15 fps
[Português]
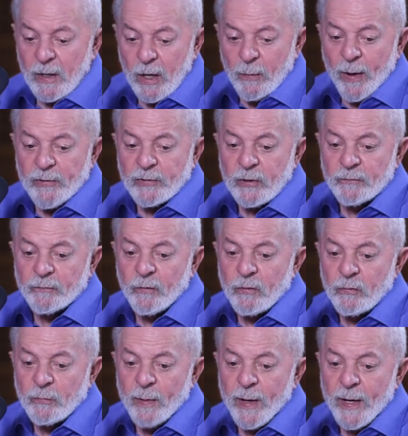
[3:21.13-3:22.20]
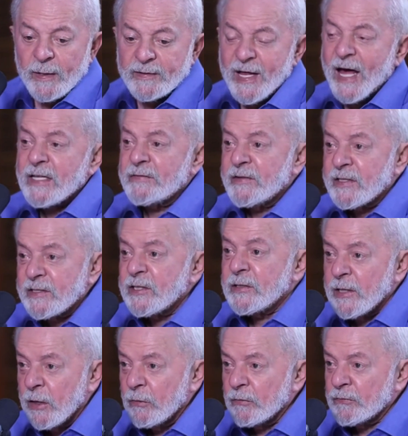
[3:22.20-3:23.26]
Eu acho que foi uma dádiva de
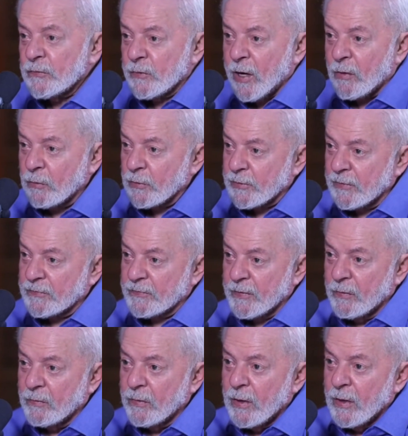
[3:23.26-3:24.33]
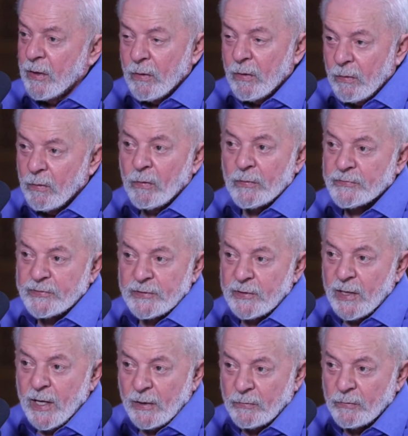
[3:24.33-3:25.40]
Deus o que aconteceu ontem
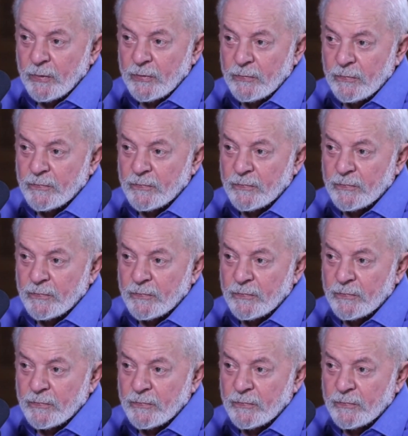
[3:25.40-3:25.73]
à noite.